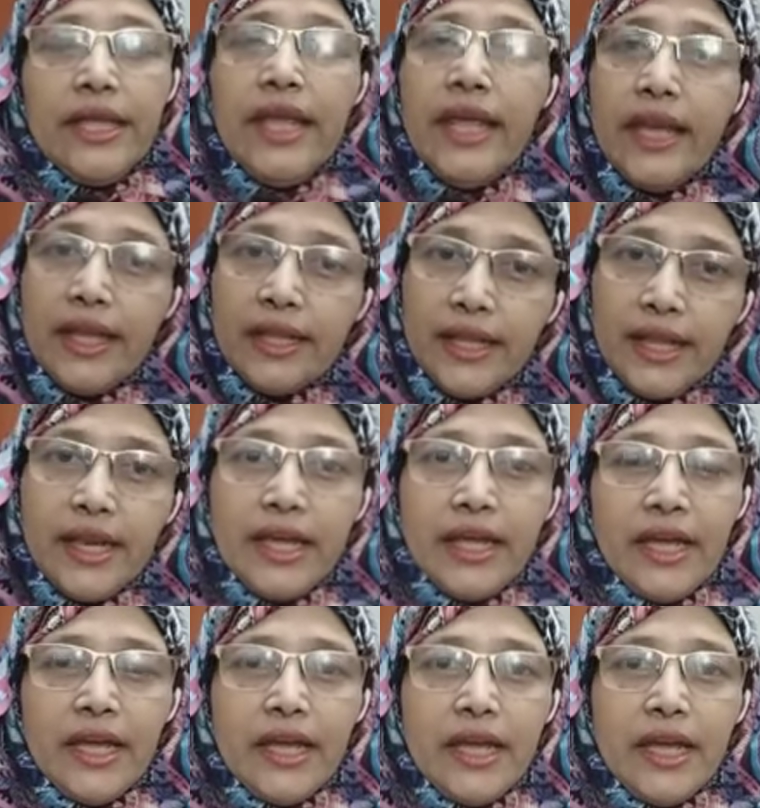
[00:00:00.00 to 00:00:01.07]
ধীরে ধীরে
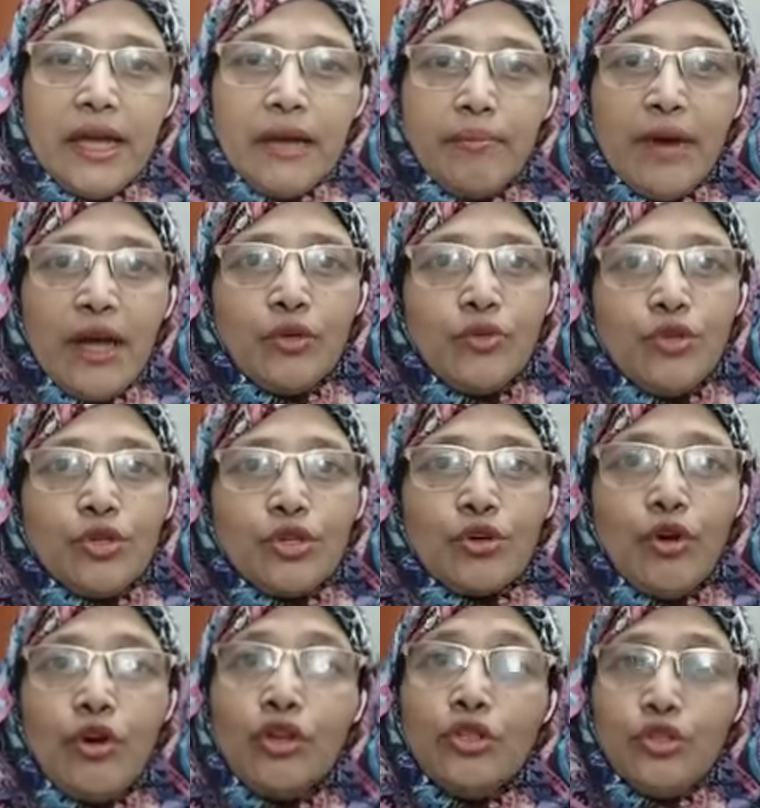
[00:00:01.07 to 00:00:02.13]
মানুষ
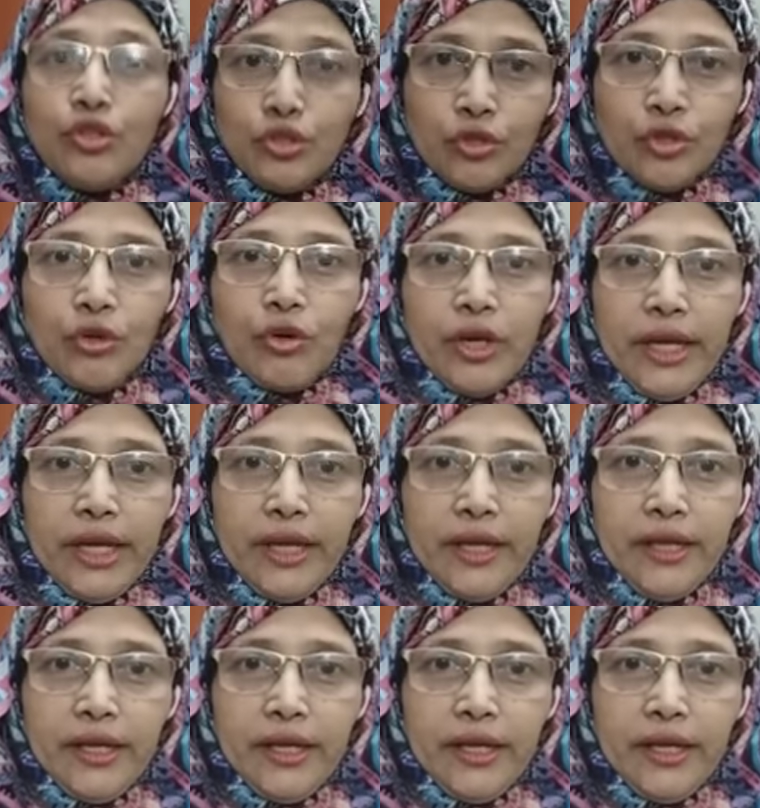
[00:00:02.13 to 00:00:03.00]
অর্জন করে